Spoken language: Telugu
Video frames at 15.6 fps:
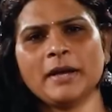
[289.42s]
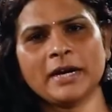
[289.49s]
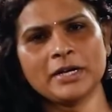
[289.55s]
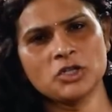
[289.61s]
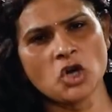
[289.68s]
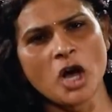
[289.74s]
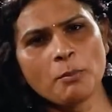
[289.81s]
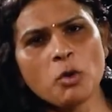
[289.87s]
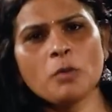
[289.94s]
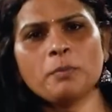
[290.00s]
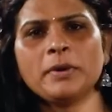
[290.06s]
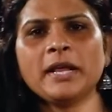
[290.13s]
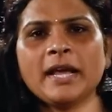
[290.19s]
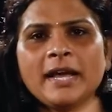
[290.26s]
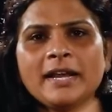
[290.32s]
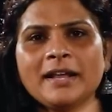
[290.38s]
మీ ఇక్కడ షాప్
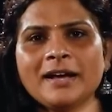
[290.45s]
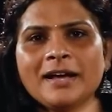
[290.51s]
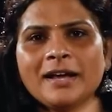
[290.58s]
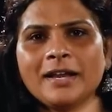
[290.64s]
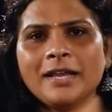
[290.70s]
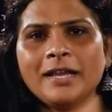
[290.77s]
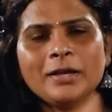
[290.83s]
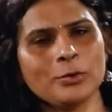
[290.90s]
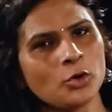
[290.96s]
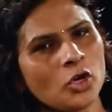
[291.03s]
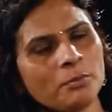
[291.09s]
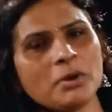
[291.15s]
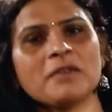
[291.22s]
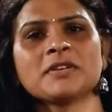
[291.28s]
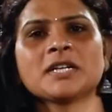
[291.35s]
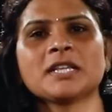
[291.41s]
ఓపెనింగ్ అయినా కానీ
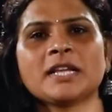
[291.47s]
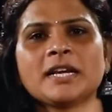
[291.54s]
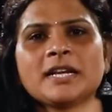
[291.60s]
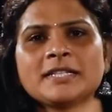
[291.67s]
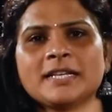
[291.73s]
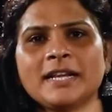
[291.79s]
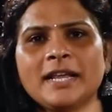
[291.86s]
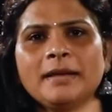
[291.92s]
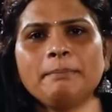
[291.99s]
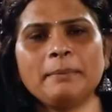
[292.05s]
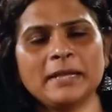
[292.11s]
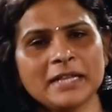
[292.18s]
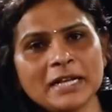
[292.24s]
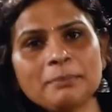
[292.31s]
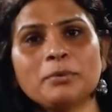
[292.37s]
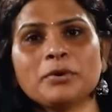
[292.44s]
గృహప్రవేశాలు అయినా సరే
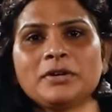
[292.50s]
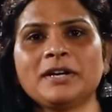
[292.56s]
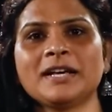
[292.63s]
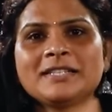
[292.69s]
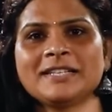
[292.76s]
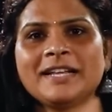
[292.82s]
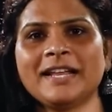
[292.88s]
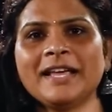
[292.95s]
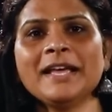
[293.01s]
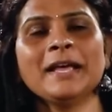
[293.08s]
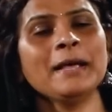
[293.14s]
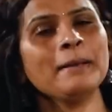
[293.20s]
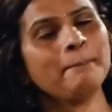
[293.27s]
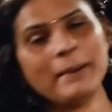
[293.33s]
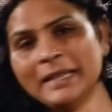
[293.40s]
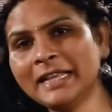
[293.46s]
పిల్లలు పుట్టినా సరే
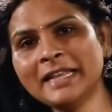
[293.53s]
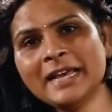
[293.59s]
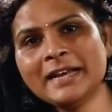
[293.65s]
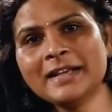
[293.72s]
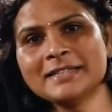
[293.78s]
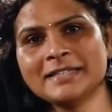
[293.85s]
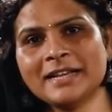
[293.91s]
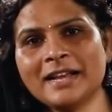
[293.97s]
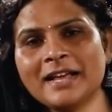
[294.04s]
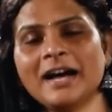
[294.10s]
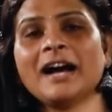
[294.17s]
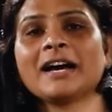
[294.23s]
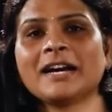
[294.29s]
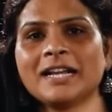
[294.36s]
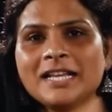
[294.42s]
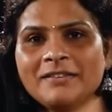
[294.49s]
పెళ్ళిళ్ళైనా సరే
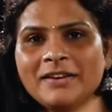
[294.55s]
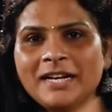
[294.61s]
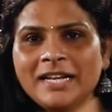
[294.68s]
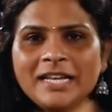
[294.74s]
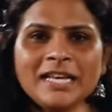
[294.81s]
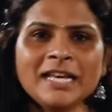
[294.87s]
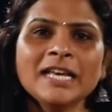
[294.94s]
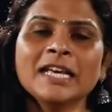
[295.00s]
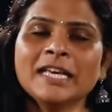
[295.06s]
అక్కడికి వెళ్ళి